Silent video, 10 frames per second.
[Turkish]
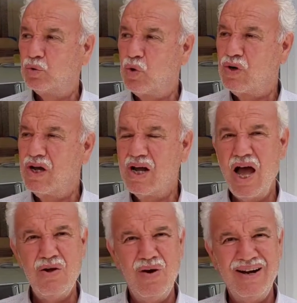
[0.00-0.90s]
Sokak
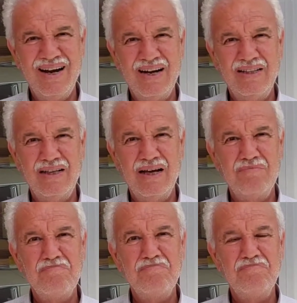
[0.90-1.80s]
hayvanları
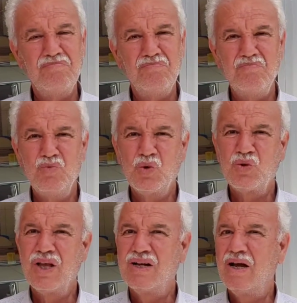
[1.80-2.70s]
da
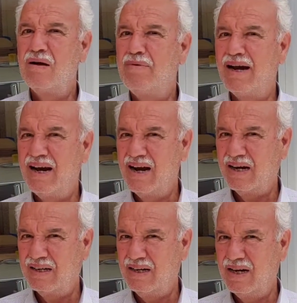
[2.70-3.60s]
mutlaka
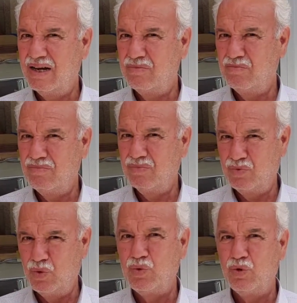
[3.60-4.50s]
barınaklara
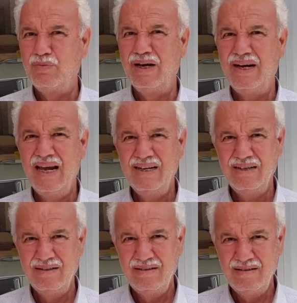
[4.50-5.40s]
götürmeliler.
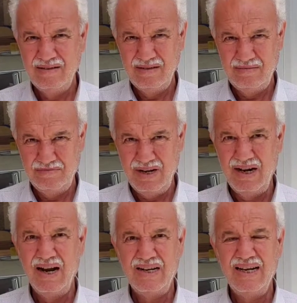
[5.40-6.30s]

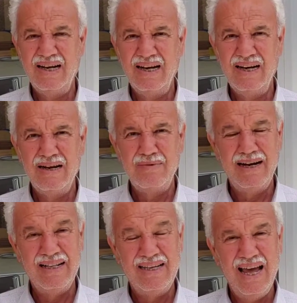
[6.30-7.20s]
Ak yerlerine
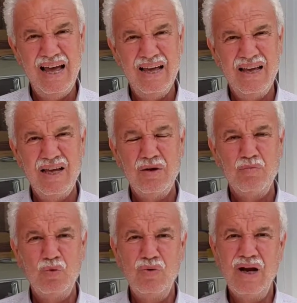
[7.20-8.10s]
belediye
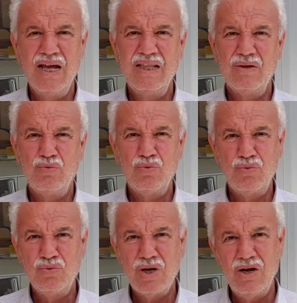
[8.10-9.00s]
buralarda
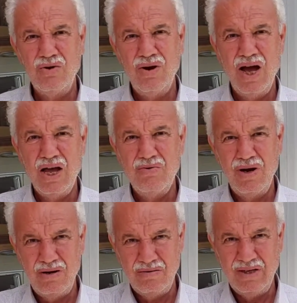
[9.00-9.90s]
susuz kalıyor
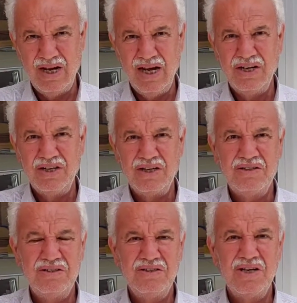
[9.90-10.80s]
hayvan,
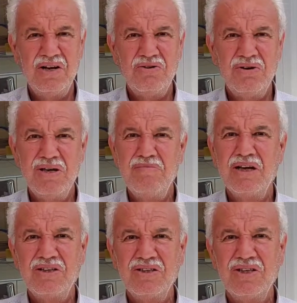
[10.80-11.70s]
yiyeceksiz kalıyor,
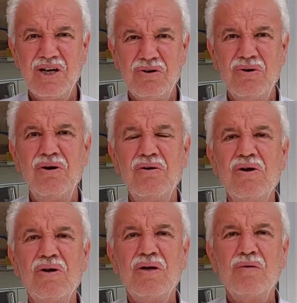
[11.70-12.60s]
yemeksiz kalıyor.
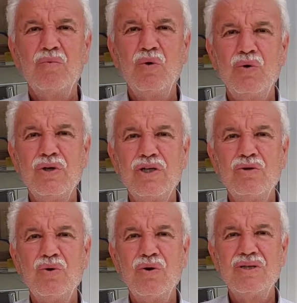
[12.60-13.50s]
Onun
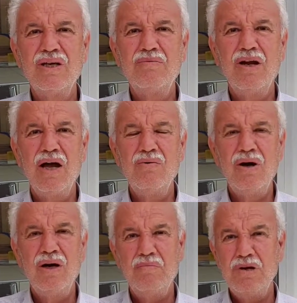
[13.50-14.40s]
için çok sebil
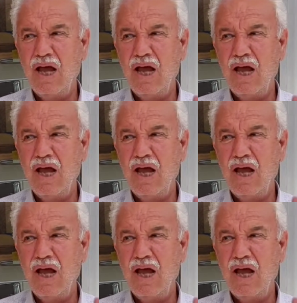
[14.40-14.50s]
hayvanlar.